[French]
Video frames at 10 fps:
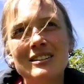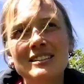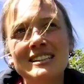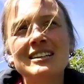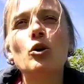
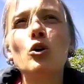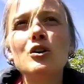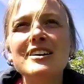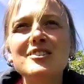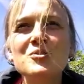cette
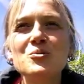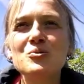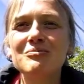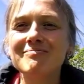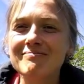
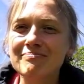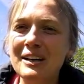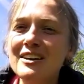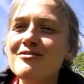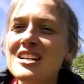relation
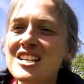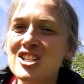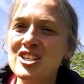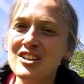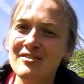
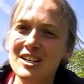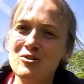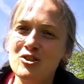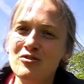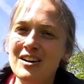privilégiée avec
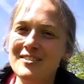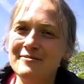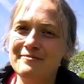le cheval